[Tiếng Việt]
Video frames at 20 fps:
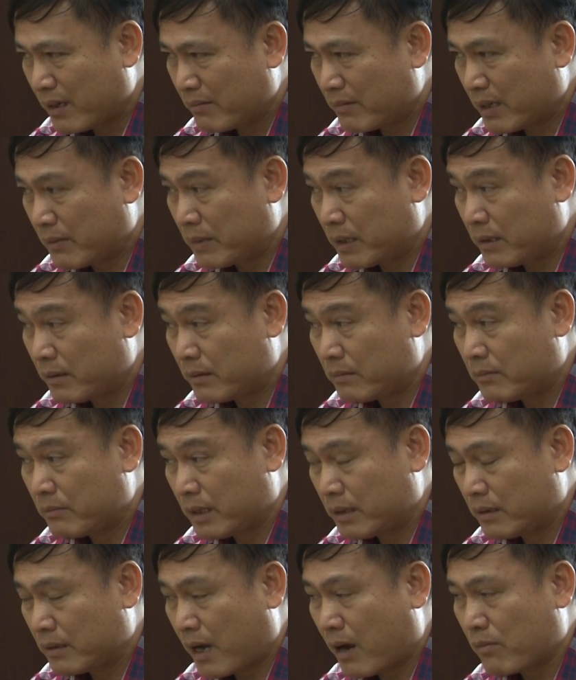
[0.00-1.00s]
mà mình
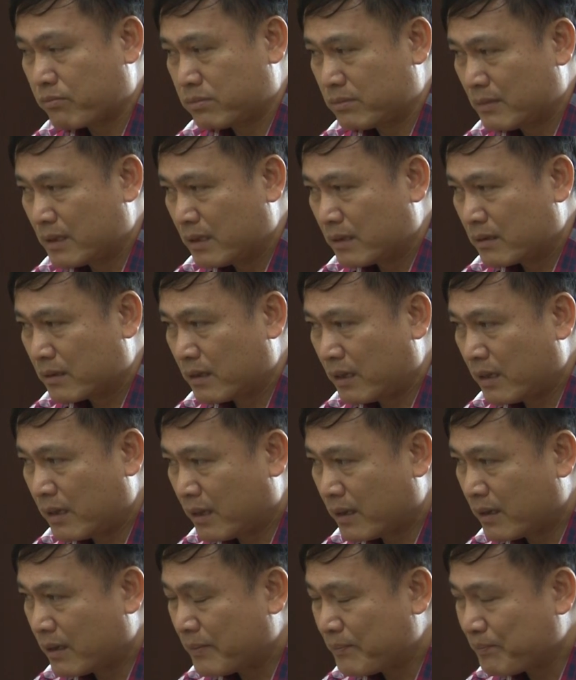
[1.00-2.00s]
mình học đấy
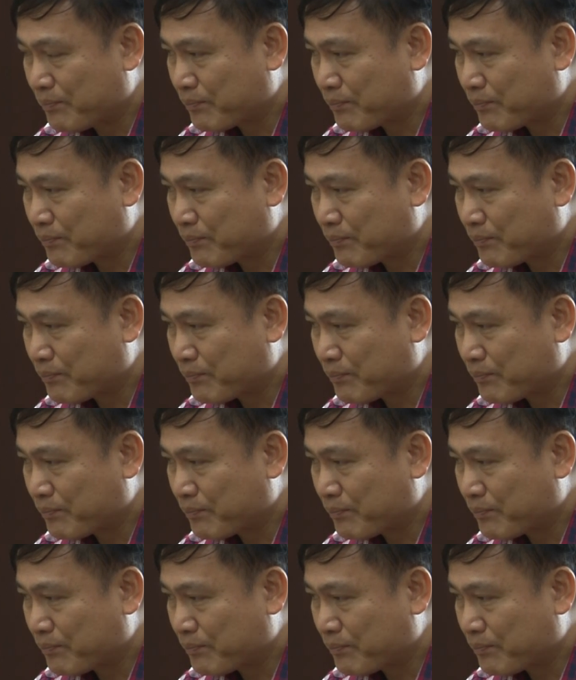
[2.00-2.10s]
là